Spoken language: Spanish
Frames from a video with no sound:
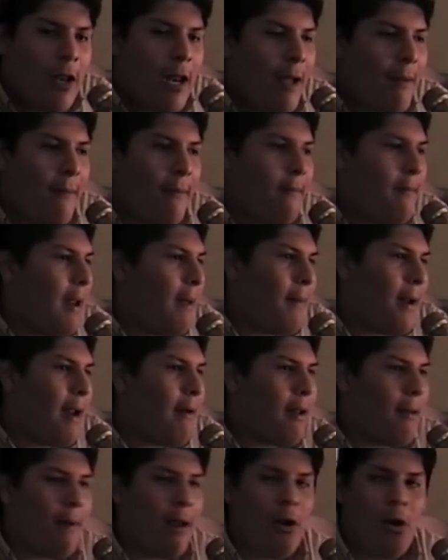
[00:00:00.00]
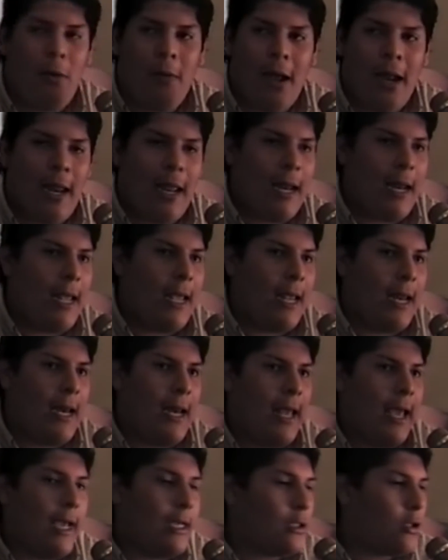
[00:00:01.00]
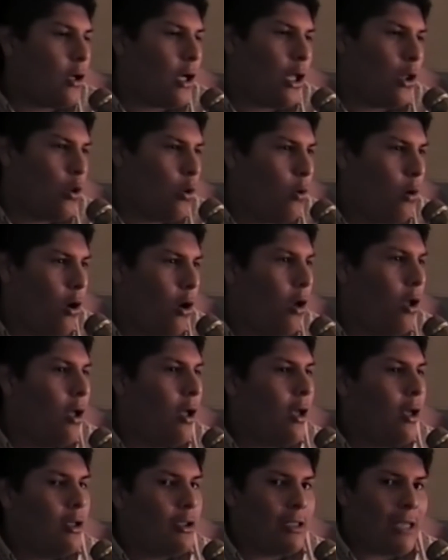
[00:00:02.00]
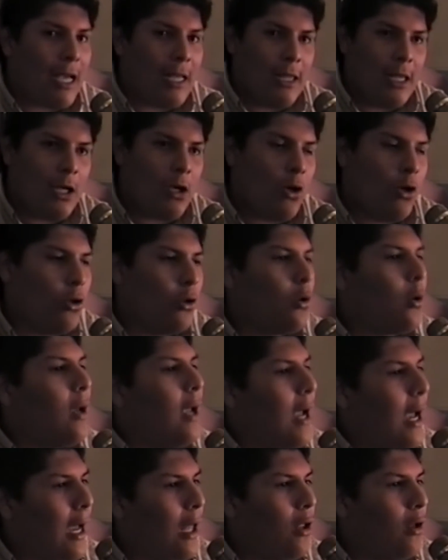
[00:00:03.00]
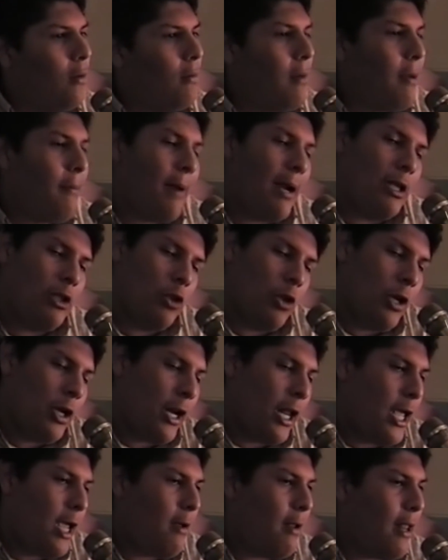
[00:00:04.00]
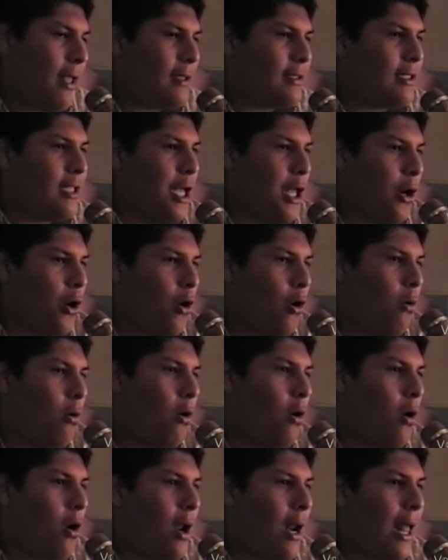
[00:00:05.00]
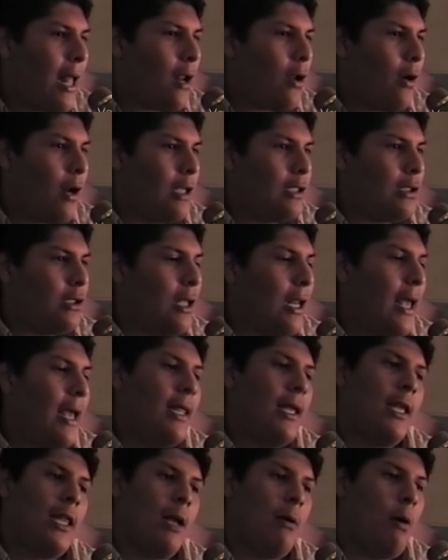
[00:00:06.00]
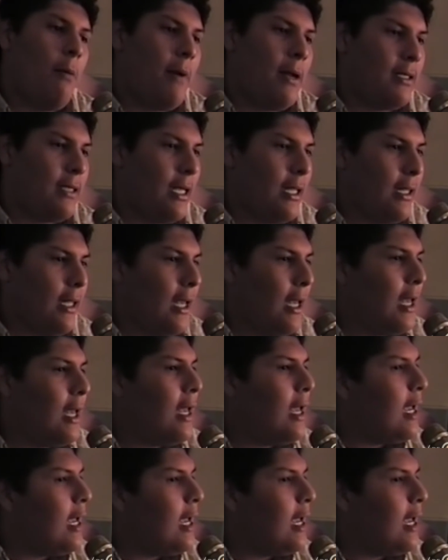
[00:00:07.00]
La, palabra más normal, el, gesto que tuvo Sandy con Tuejado, me pareció increíble. Se robó al corazón de la gente que estamos presentes.